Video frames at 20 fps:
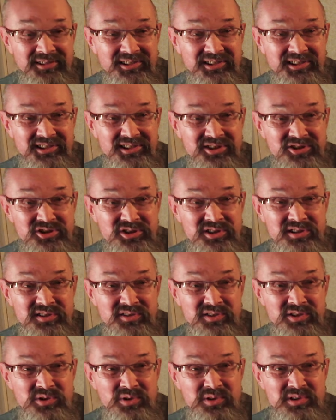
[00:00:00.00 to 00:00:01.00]

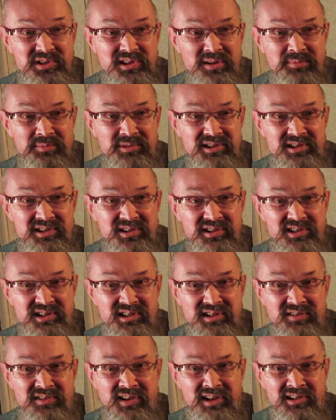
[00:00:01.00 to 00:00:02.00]

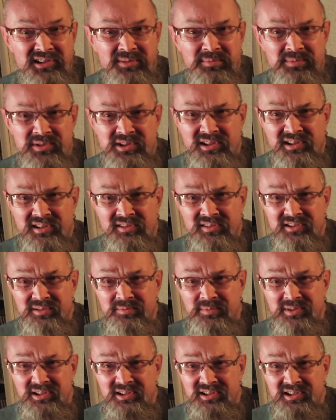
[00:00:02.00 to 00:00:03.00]

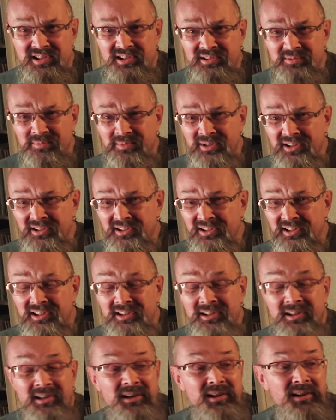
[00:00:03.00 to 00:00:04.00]
1979-80
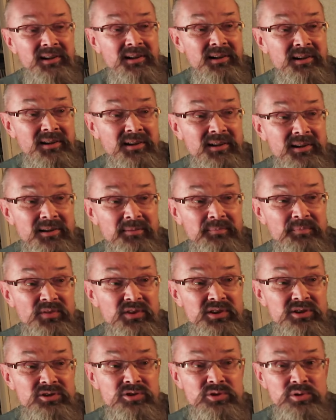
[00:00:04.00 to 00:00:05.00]
годах.
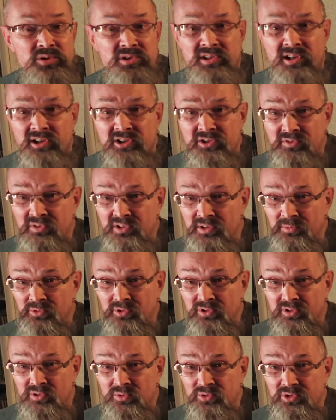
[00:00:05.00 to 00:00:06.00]
И ничего страшного со
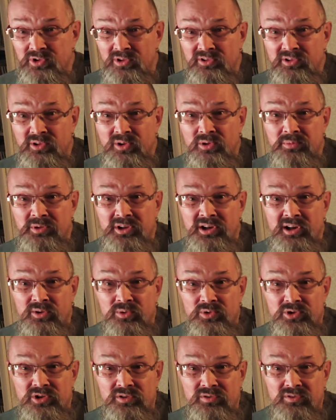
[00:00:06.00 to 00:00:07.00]
мной не случилось, кроме
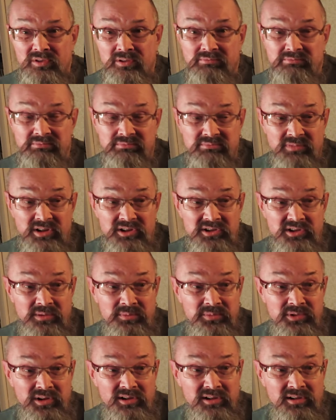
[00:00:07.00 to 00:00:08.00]
хорошего, на
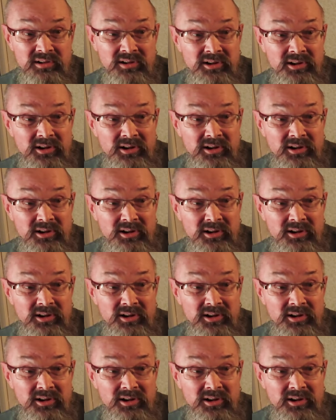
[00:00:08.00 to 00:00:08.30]
самом деле.